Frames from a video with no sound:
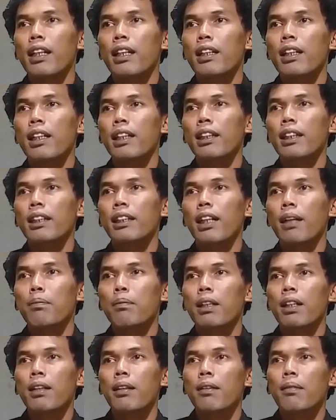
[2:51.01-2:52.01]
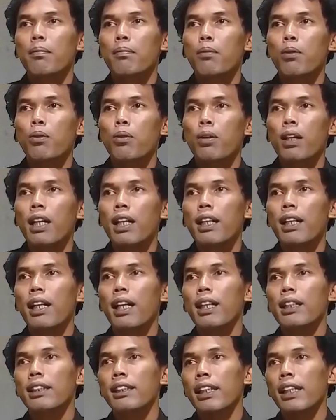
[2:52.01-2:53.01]
Anda tidak menemukan
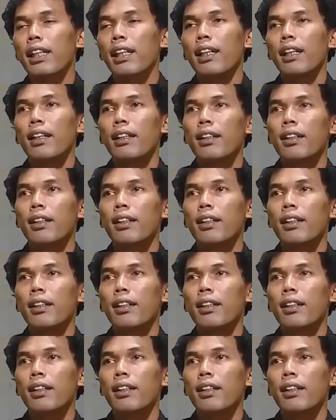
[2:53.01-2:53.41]
hasil.